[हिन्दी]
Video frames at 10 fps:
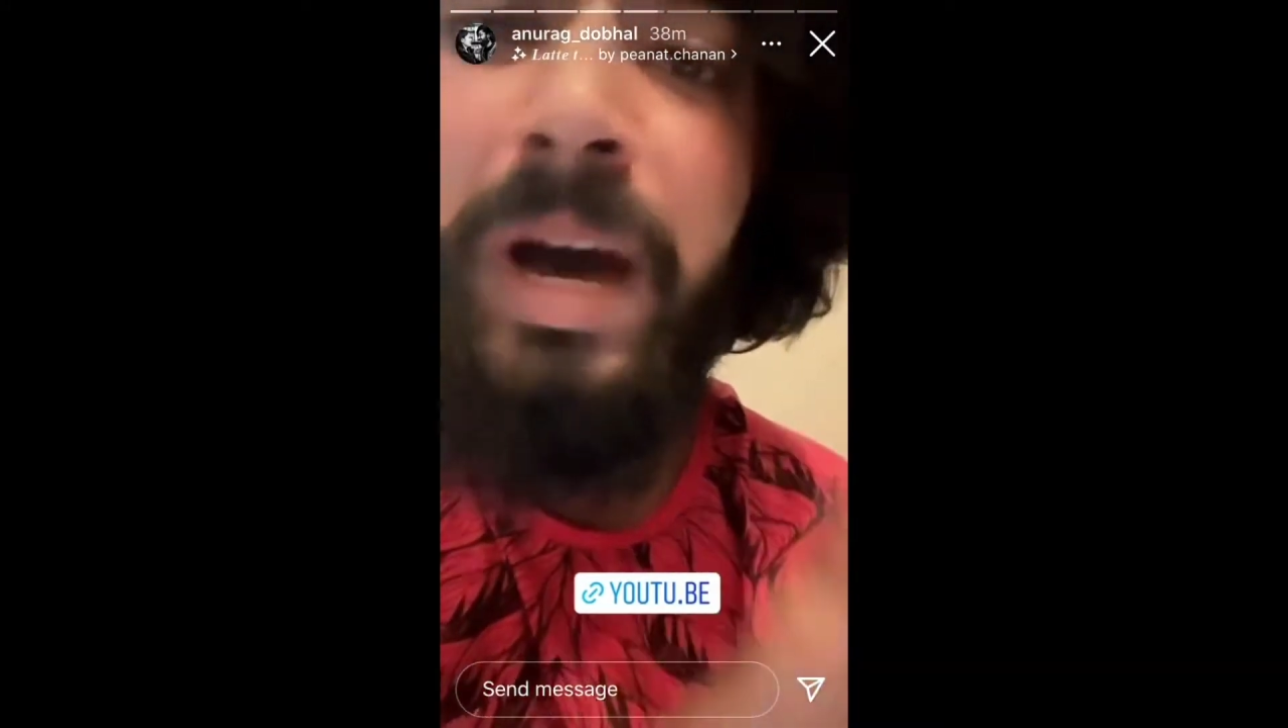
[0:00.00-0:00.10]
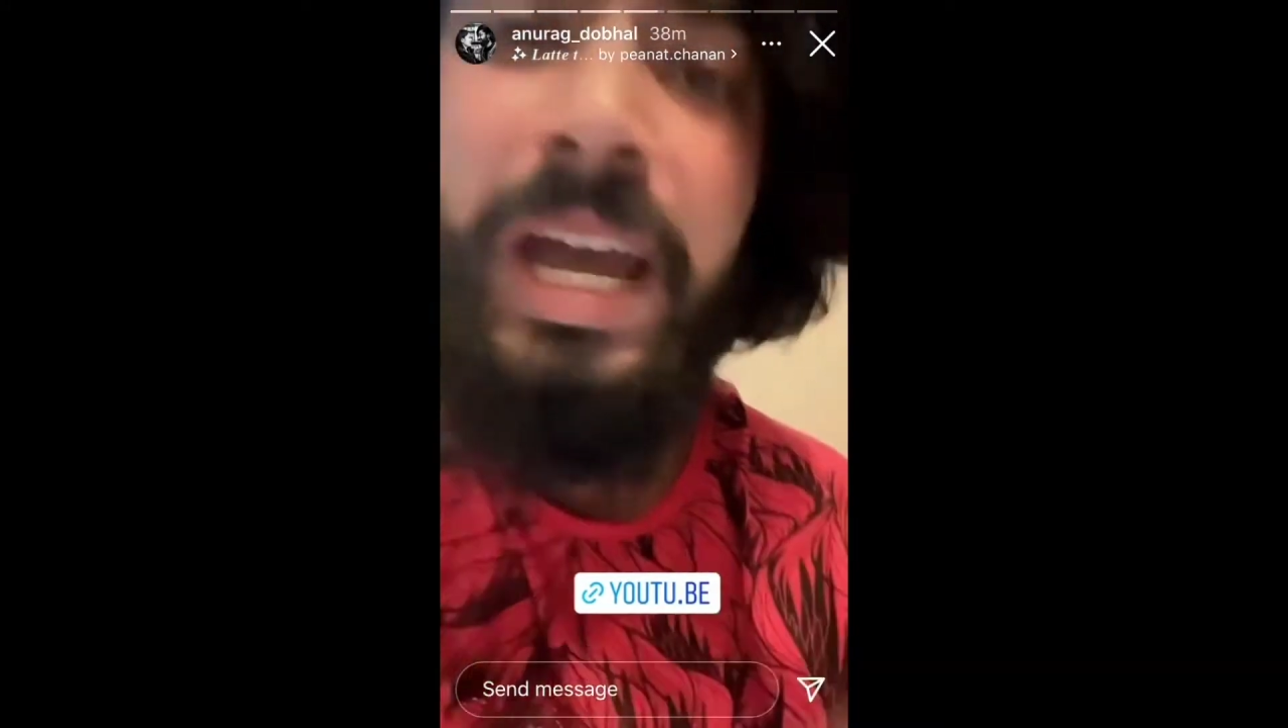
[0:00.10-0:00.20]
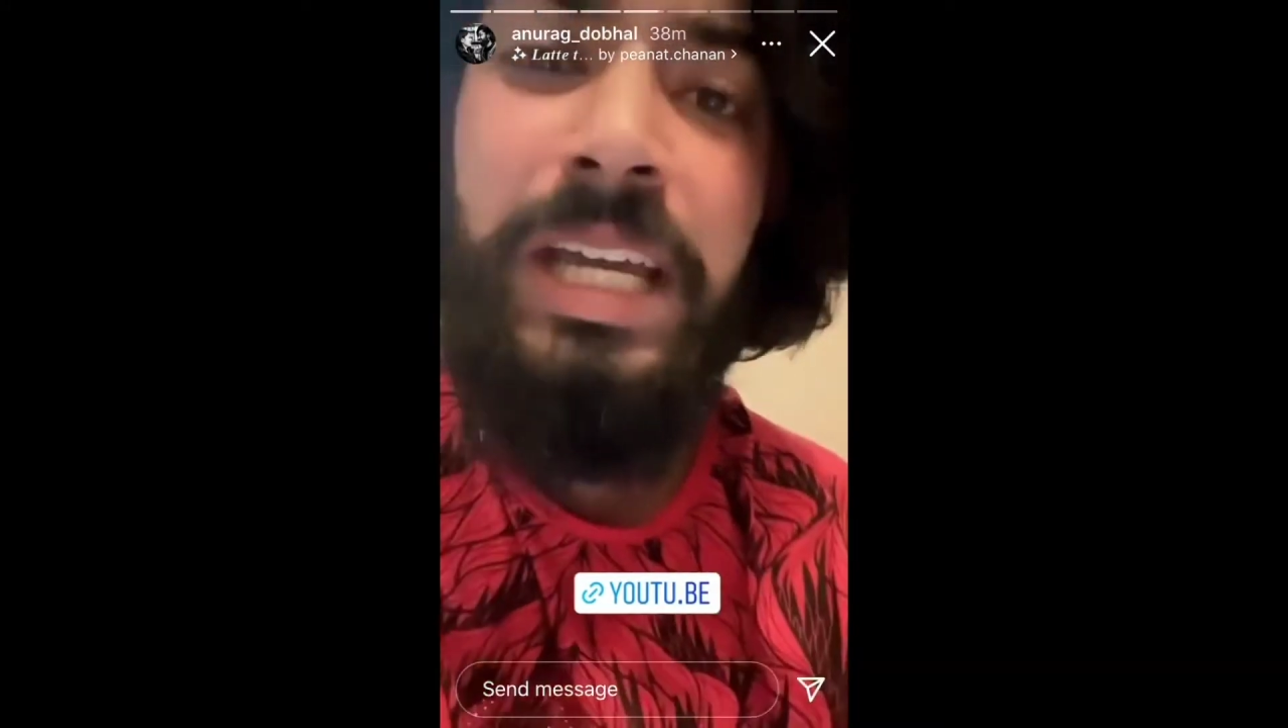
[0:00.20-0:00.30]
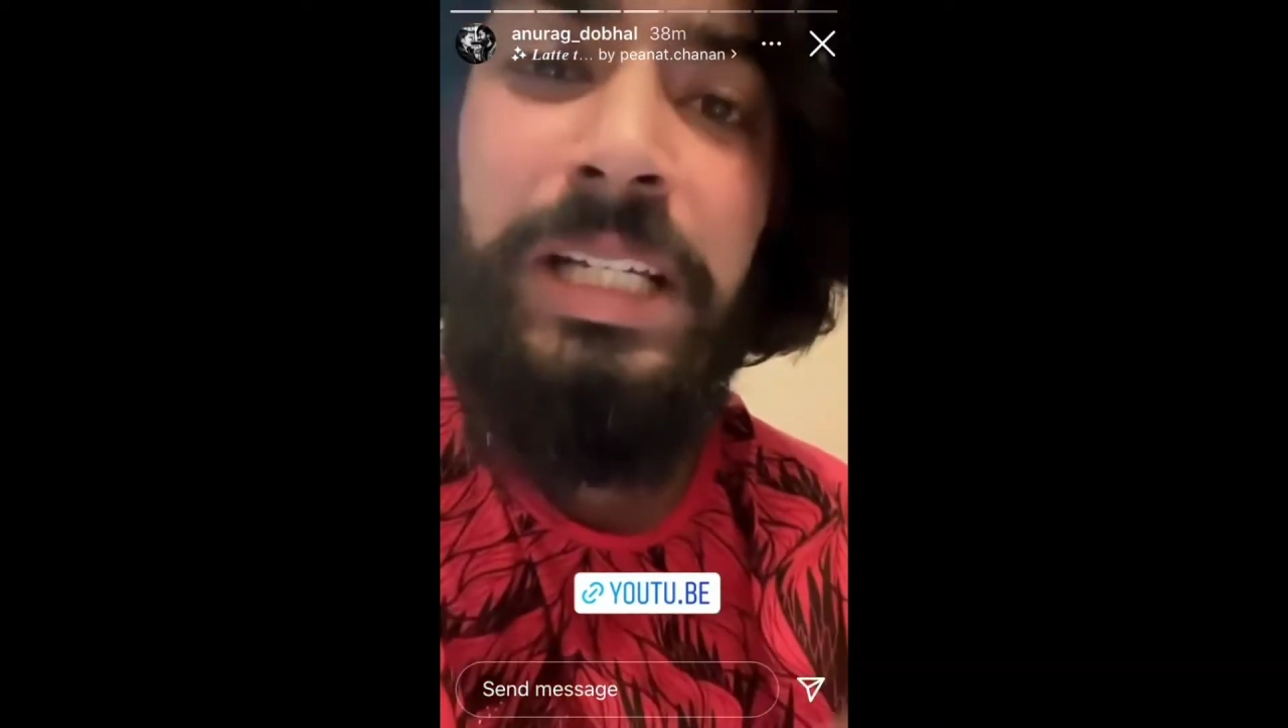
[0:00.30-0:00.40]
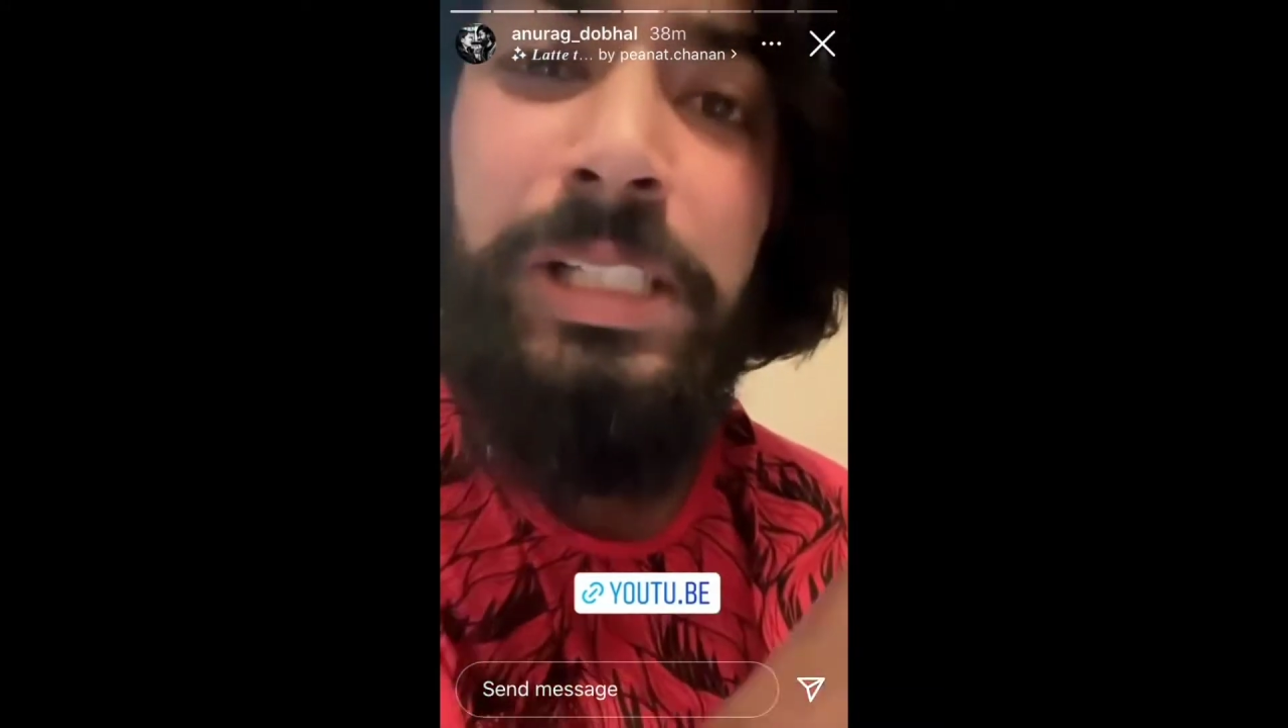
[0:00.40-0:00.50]

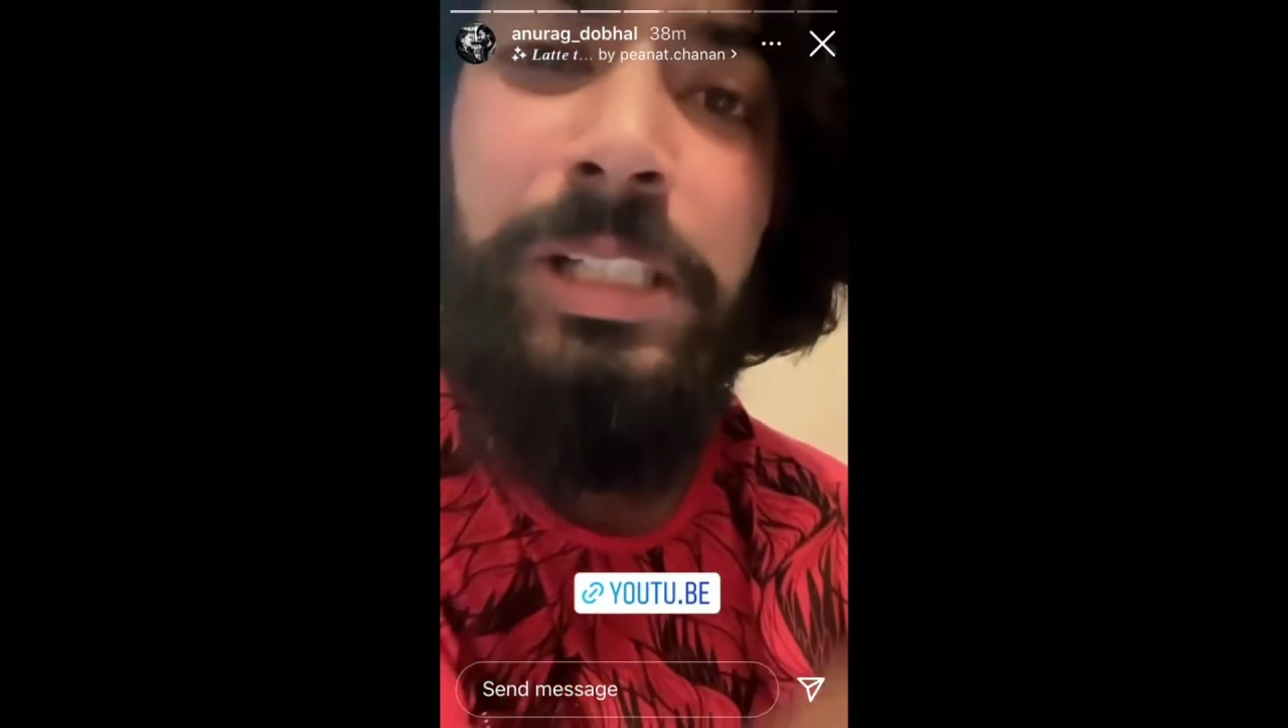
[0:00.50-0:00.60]
माई